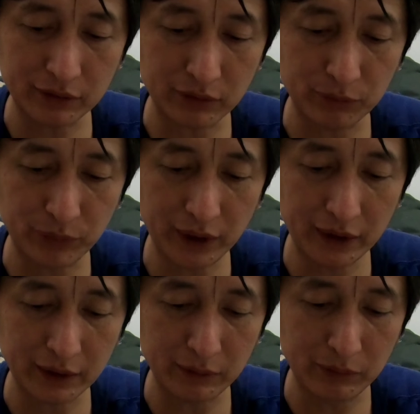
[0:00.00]
也准备
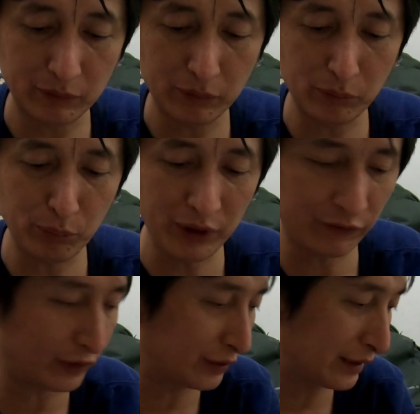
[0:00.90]
一个
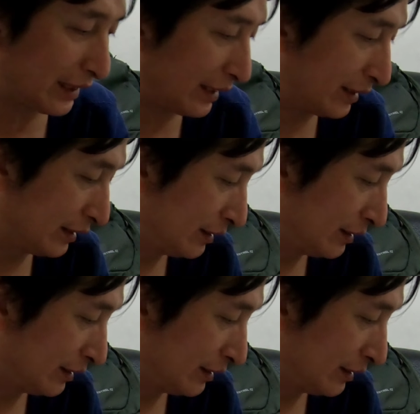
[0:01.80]
密封袋，